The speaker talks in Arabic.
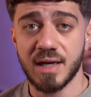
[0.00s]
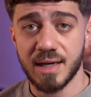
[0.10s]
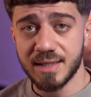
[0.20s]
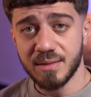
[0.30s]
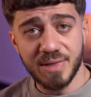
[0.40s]

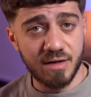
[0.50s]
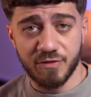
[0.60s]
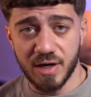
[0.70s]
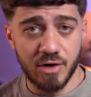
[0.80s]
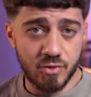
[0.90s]
حدا بيعرف
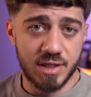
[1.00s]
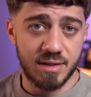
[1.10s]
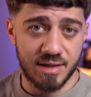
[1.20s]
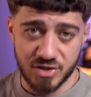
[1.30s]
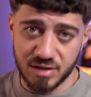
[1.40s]
فهودي
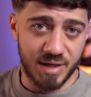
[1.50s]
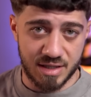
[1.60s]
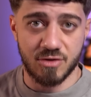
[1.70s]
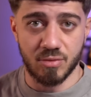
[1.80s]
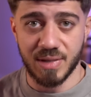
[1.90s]
عن جد
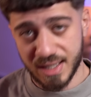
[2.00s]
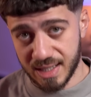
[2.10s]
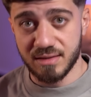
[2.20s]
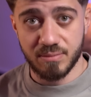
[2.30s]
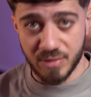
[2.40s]
بحكيكم هلا
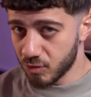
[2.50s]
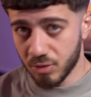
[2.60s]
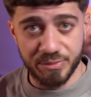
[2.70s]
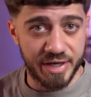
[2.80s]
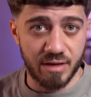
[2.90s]
حد
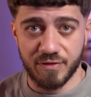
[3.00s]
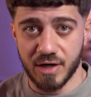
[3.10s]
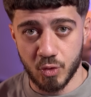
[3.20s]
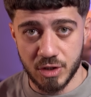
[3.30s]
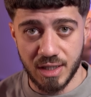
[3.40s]
منكم بيعرف
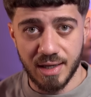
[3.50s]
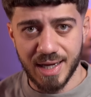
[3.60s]
فهودي